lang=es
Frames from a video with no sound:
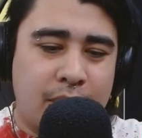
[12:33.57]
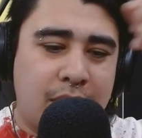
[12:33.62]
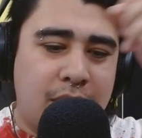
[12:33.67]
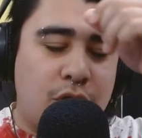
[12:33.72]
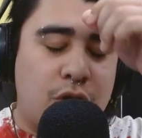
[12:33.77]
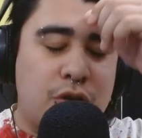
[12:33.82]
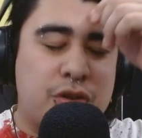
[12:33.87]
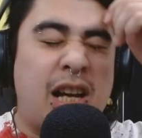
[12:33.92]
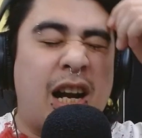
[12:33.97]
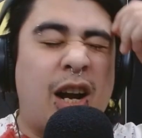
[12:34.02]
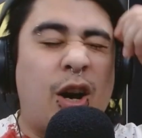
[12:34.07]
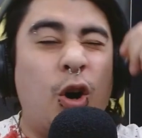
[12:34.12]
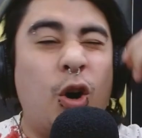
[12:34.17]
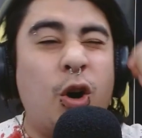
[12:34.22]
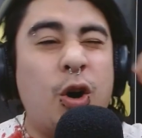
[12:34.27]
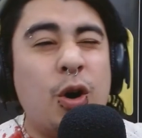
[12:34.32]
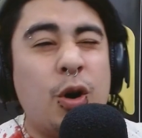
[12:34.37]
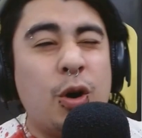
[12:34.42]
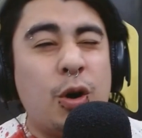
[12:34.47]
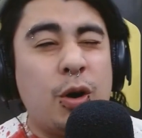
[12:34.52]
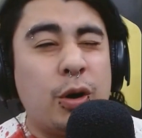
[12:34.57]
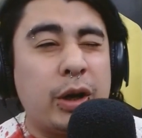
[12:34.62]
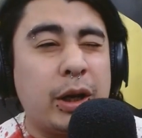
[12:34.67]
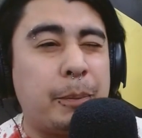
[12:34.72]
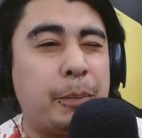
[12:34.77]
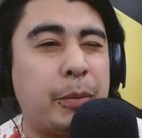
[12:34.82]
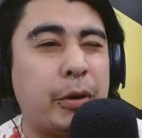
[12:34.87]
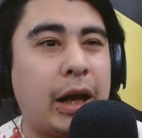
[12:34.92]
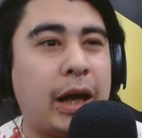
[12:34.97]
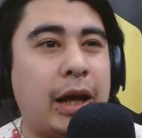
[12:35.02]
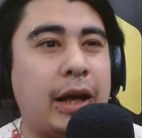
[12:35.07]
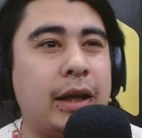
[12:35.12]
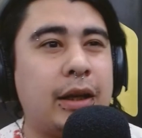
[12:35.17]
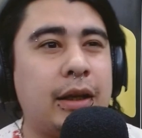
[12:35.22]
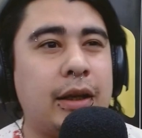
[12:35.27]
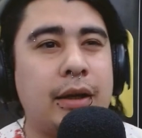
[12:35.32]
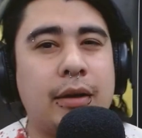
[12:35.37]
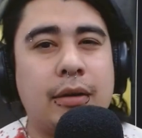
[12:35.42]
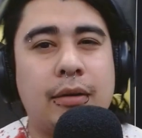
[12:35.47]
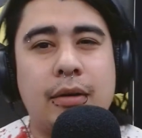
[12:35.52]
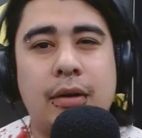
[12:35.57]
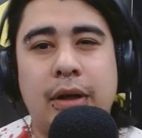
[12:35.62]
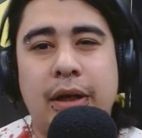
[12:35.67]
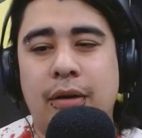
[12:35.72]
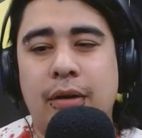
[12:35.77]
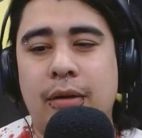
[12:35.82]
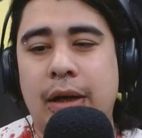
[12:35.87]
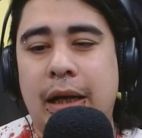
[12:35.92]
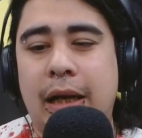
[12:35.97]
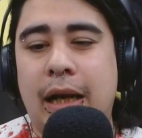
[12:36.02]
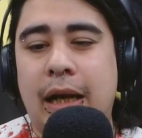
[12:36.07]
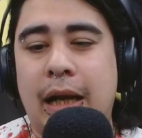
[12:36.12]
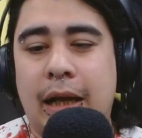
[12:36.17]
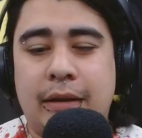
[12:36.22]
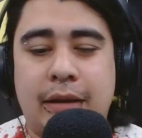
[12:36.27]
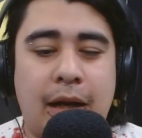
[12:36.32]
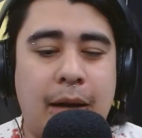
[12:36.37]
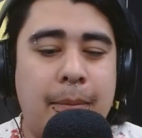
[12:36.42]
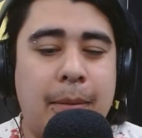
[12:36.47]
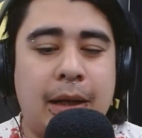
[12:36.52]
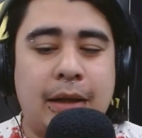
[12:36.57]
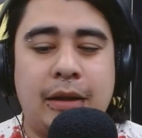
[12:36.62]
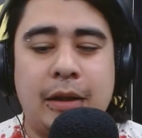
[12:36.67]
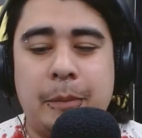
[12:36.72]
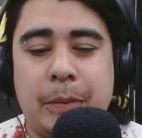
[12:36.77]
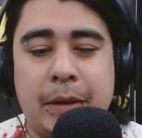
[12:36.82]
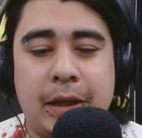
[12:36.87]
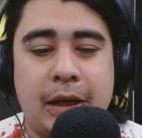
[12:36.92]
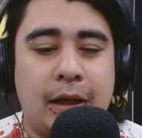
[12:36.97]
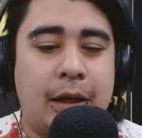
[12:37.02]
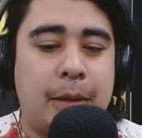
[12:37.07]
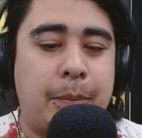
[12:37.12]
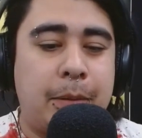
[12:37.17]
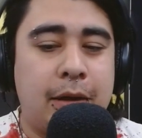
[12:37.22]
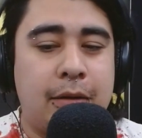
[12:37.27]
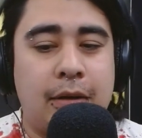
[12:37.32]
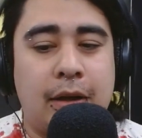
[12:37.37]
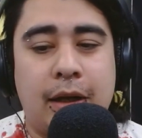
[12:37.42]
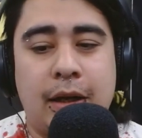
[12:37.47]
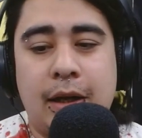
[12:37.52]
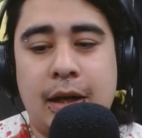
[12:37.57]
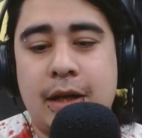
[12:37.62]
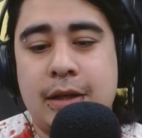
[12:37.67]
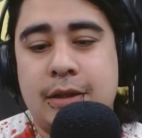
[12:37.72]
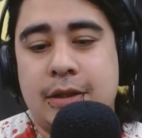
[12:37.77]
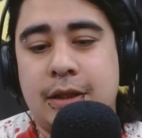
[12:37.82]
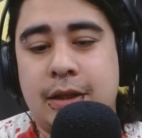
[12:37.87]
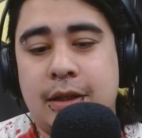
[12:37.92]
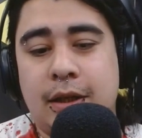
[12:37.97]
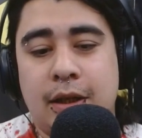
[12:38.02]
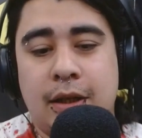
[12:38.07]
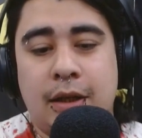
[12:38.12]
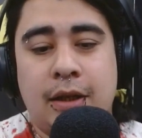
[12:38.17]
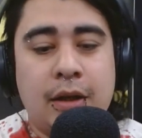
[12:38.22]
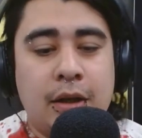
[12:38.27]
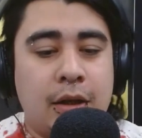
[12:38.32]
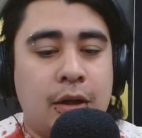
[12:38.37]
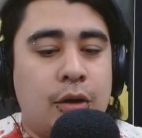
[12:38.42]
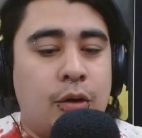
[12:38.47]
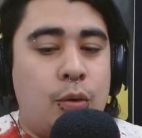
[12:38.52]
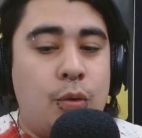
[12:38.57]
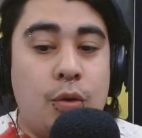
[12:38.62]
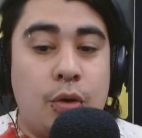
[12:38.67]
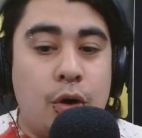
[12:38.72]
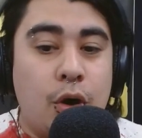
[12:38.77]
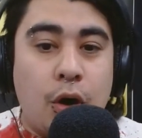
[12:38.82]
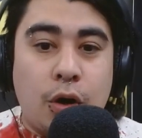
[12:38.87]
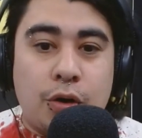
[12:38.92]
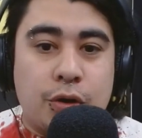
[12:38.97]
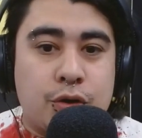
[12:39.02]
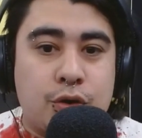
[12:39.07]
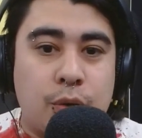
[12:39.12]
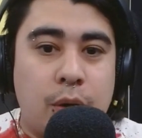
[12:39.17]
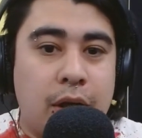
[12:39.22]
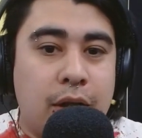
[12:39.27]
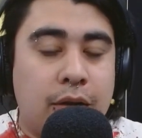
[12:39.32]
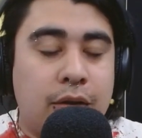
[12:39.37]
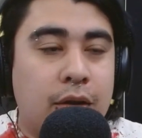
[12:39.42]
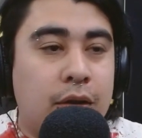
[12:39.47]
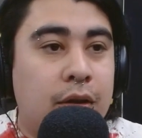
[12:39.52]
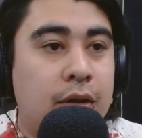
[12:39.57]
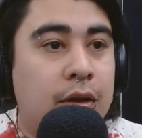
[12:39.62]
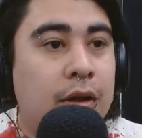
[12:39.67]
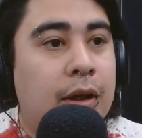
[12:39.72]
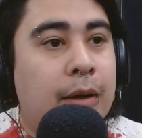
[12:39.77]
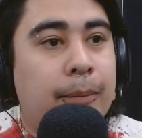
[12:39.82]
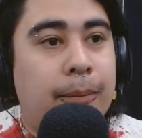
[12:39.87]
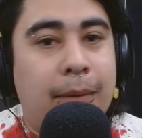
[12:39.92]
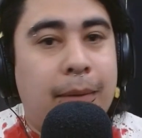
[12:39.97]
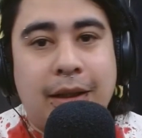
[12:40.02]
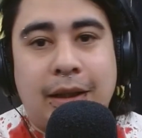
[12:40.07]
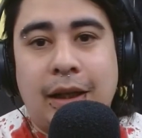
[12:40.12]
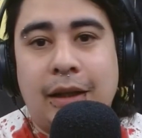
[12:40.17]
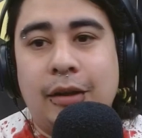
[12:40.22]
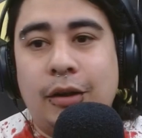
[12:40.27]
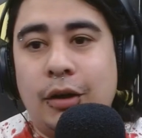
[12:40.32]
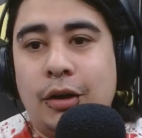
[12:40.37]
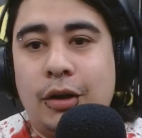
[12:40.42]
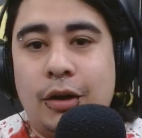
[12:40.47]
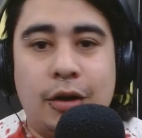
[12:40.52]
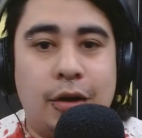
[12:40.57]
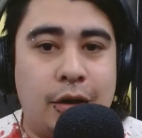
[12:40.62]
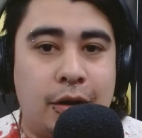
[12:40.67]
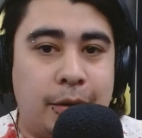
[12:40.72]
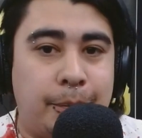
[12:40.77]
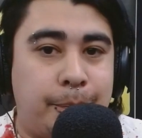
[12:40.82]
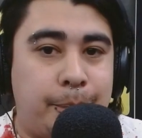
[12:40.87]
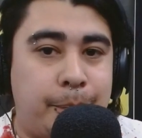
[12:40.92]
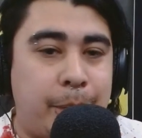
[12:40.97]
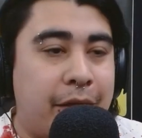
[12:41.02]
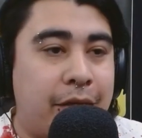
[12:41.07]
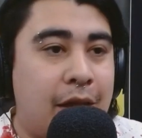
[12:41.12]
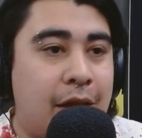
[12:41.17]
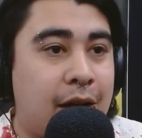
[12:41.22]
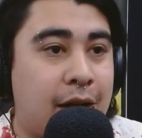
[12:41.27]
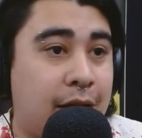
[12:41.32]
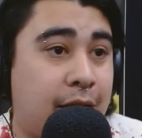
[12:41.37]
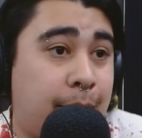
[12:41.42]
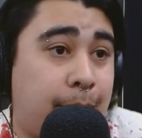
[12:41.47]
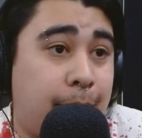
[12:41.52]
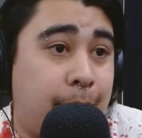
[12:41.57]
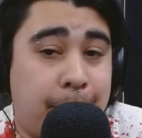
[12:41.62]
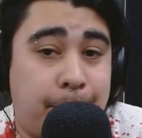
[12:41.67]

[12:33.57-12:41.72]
cosas gore por ahí o, en la trama típica de las películas de slasher de un loco suelto matando eh,